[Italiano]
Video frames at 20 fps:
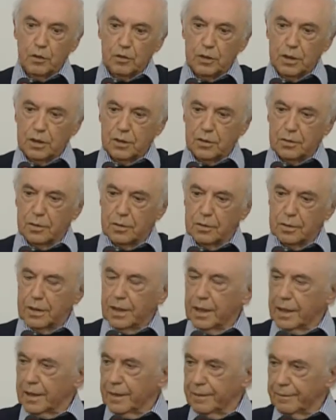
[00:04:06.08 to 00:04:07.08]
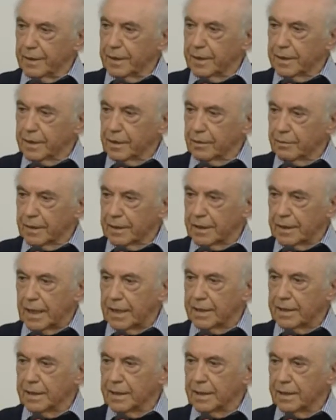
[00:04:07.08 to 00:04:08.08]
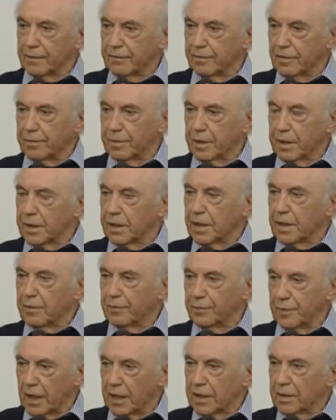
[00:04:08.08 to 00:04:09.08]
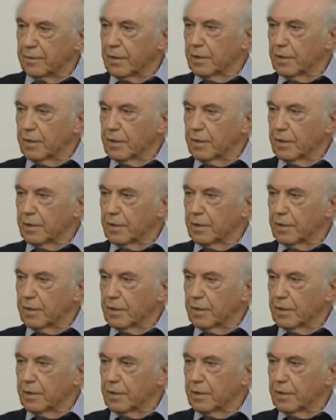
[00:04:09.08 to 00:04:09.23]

detto chiaramente, guardate che vi prendete gli impianti,